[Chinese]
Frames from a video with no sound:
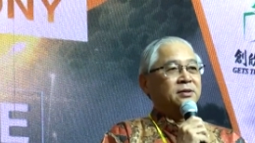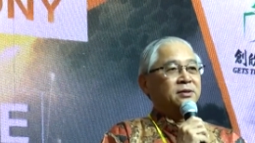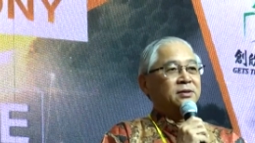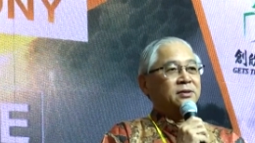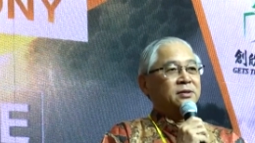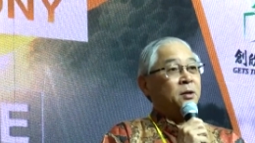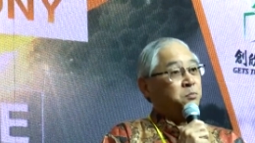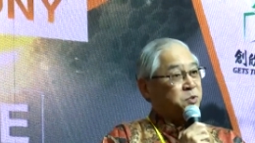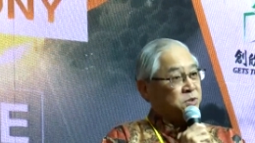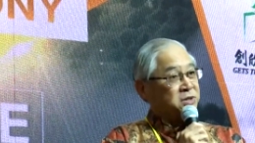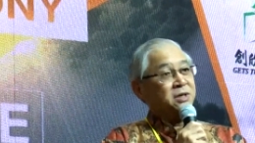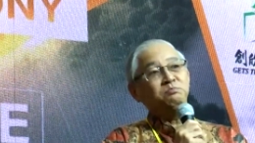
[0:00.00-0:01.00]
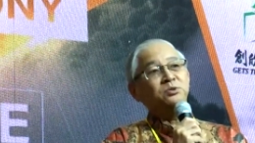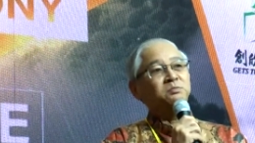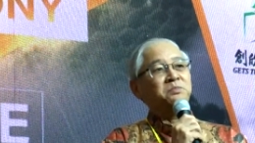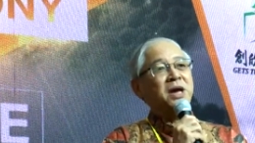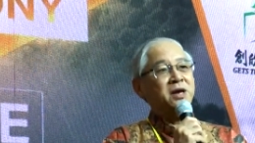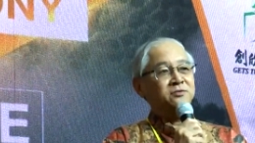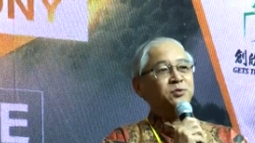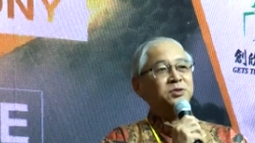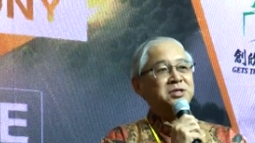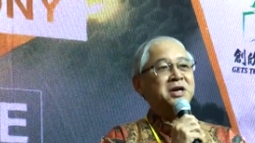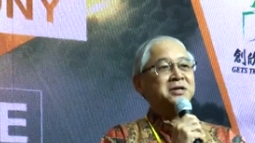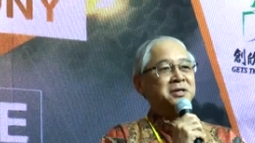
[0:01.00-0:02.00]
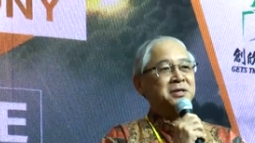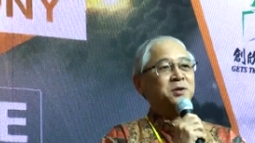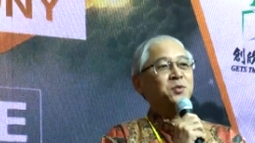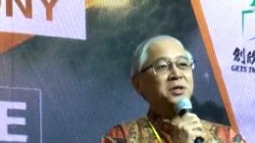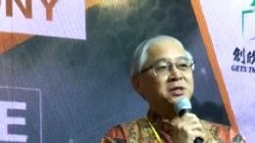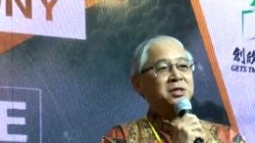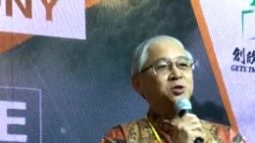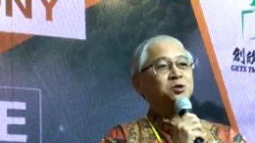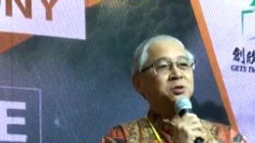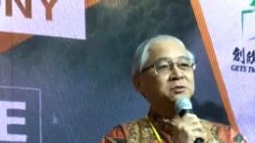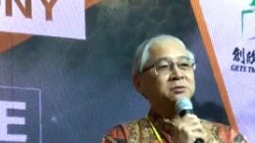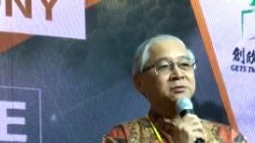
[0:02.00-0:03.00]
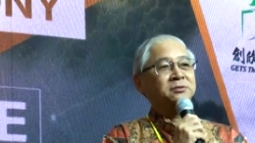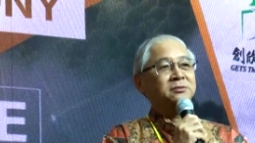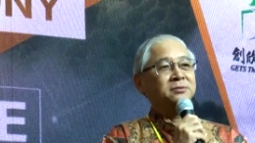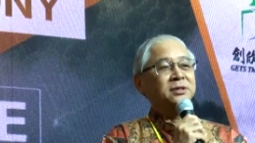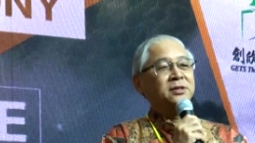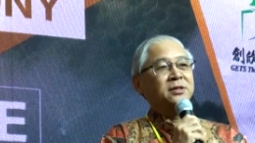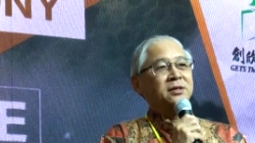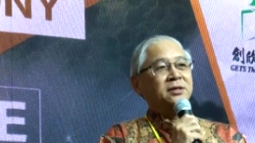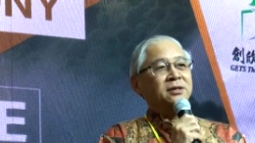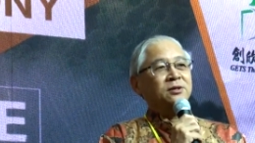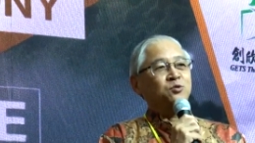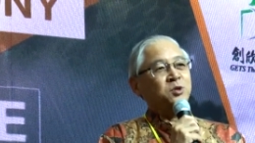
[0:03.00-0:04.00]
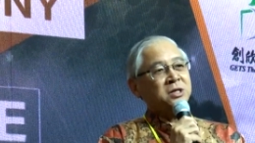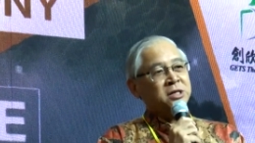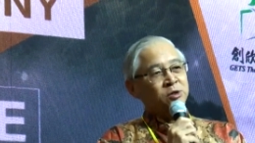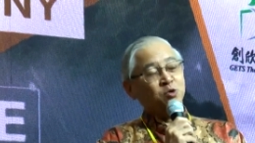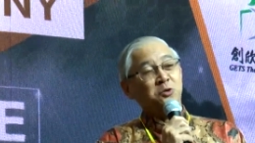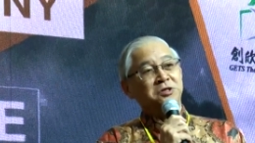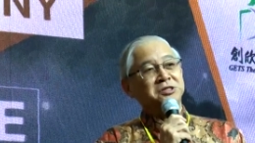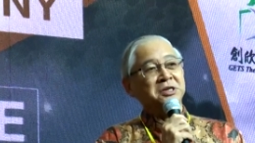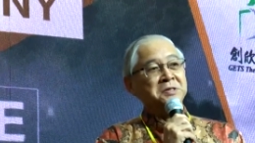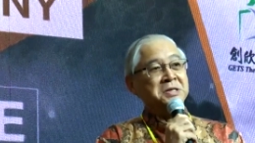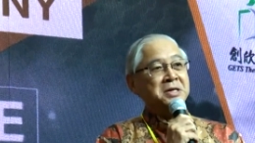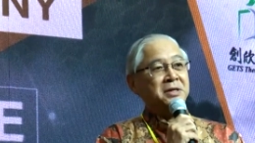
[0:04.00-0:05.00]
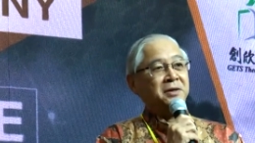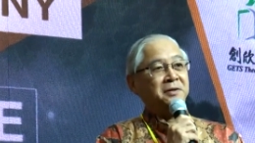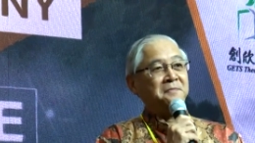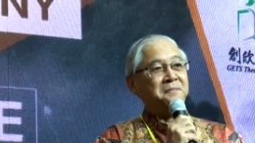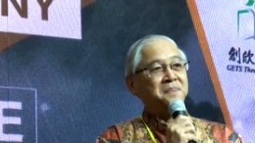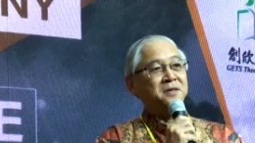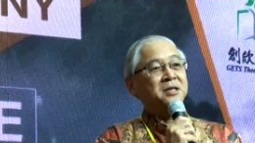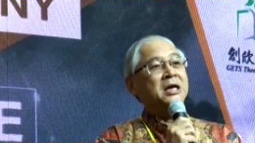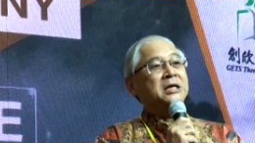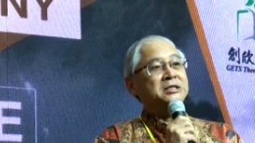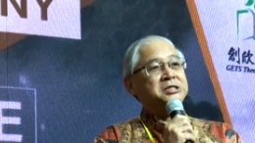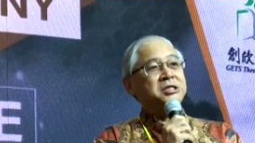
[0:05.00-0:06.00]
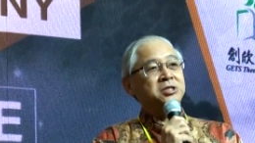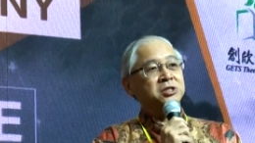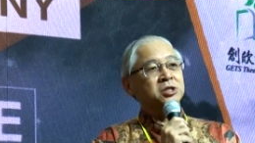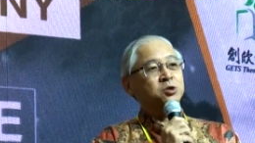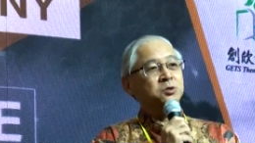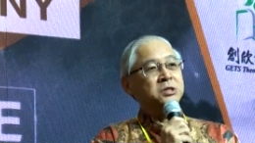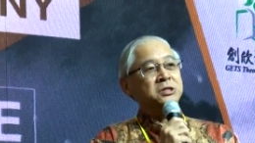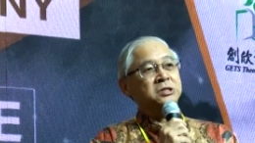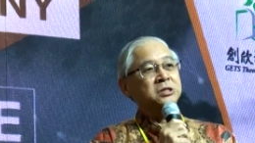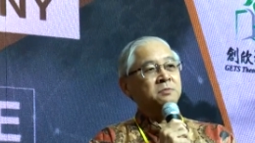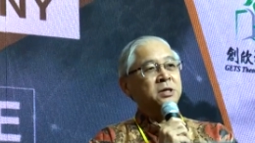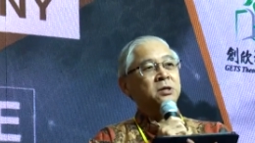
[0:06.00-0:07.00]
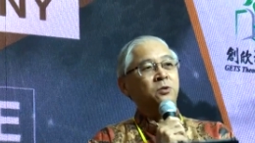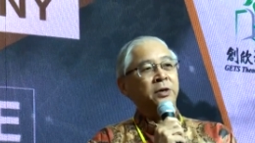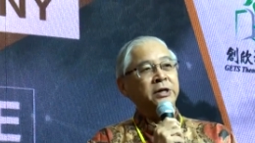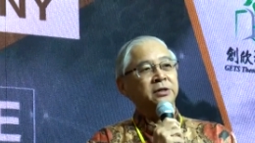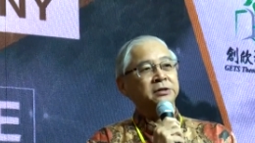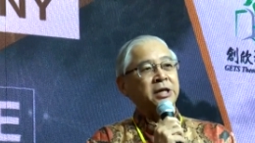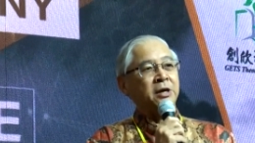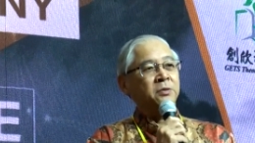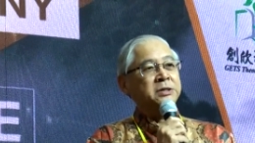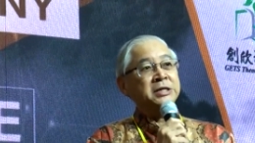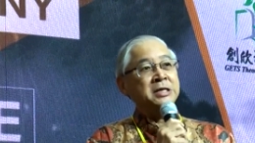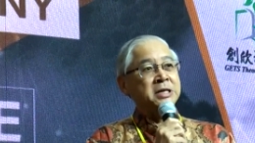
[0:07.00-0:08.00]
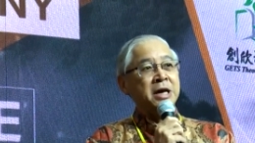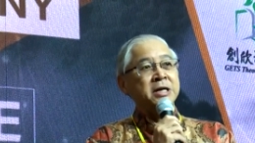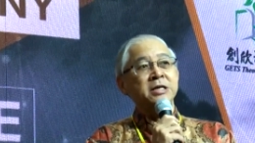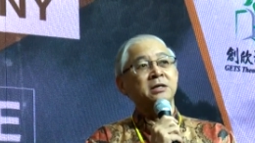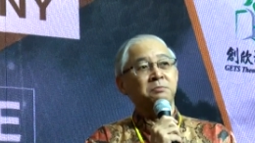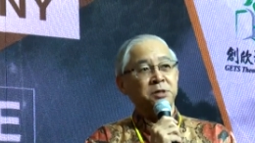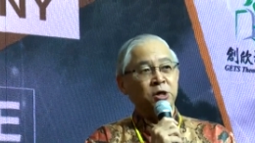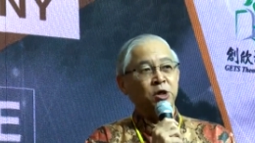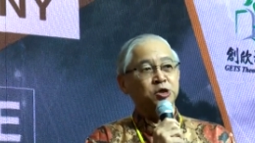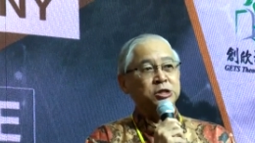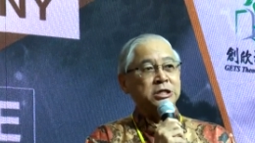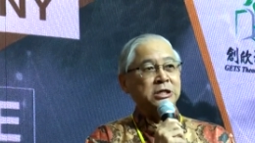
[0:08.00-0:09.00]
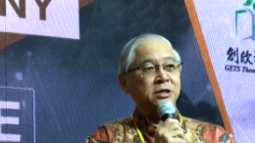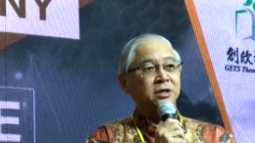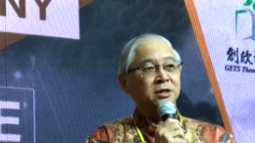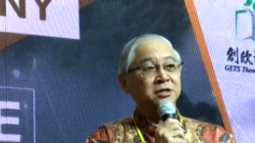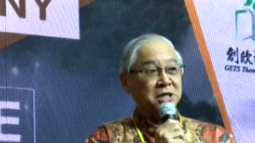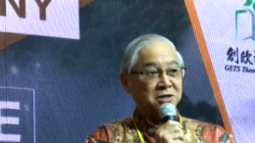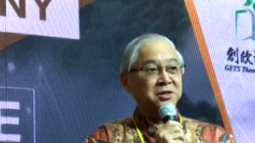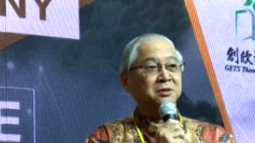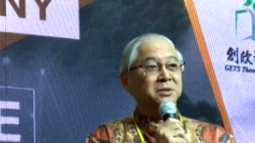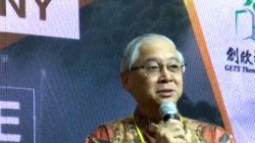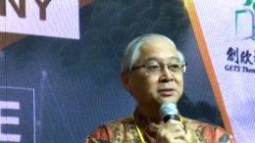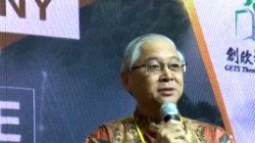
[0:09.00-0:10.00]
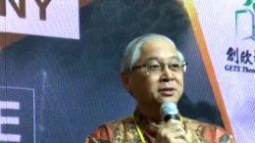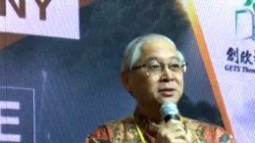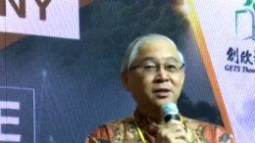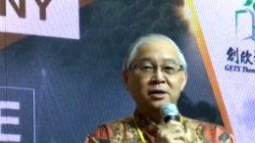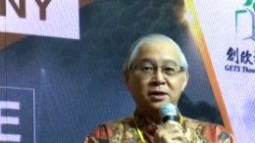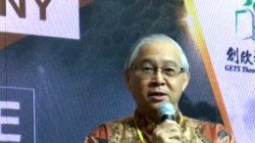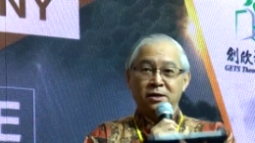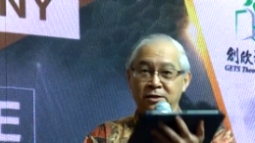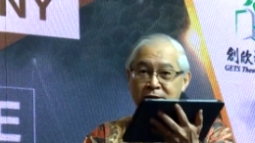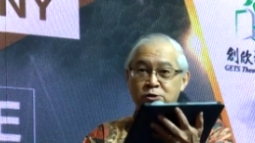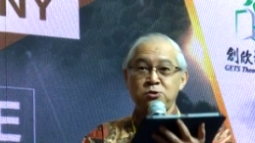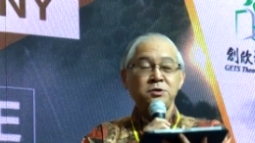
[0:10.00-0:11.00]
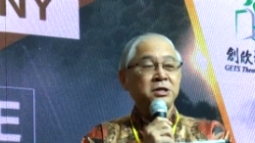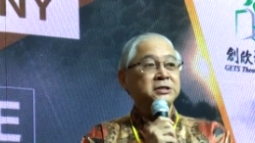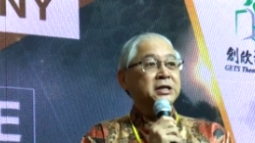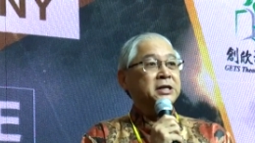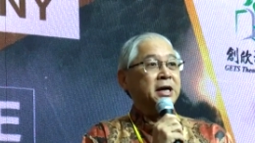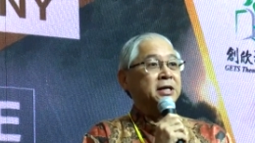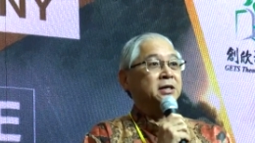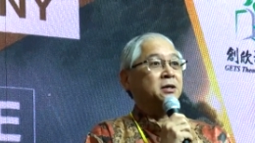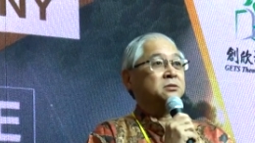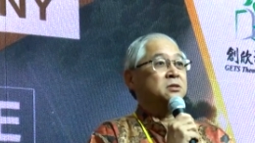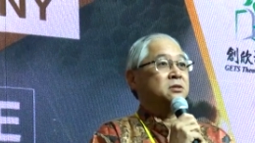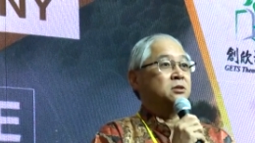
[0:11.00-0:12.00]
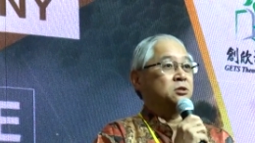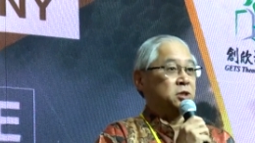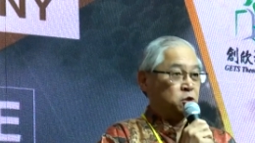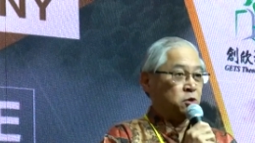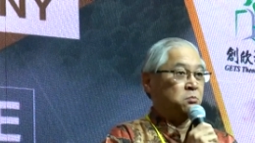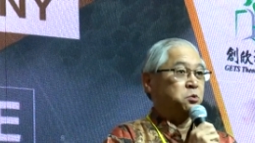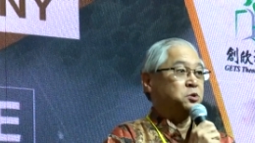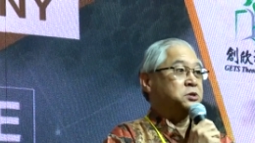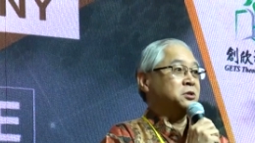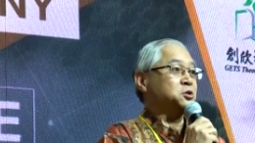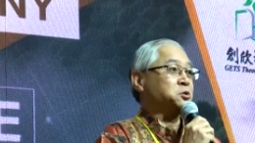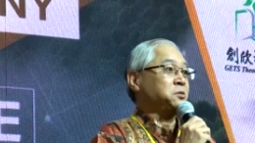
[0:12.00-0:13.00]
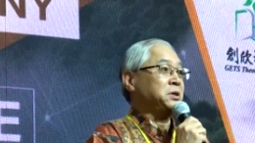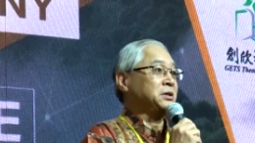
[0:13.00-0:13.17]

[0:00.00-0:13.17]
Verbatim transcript: 你不得不佩服这样的一位弟兄，虽然做生意哈，七十岁特别回到台湾，在哪一个 PhD？相信吗？他去年在拿了一个哲学博士的学位，